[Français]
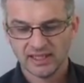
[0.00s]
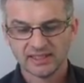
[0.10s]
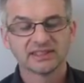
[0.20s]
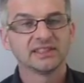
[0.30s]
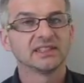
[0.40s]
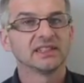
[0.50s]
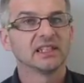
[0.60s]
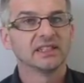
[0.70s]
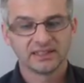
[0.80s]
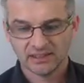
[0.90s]
inciter
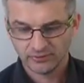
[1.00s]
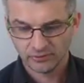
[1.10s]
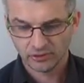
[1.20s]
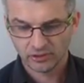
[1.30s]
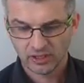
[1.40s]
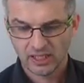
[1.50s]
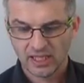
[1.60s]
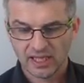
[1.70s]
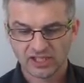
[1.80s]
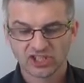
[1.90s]
les éleveurs
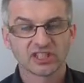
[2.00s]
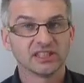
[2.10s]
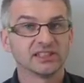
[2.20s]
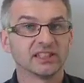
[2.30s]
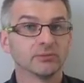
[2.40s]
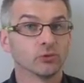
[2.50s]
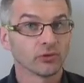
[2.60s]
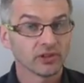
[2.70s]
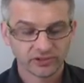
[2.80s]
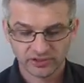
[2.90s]
à acheter des
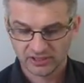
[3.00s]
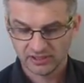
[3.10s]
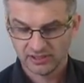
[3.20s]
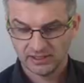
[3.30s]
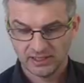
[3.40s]
animaux français,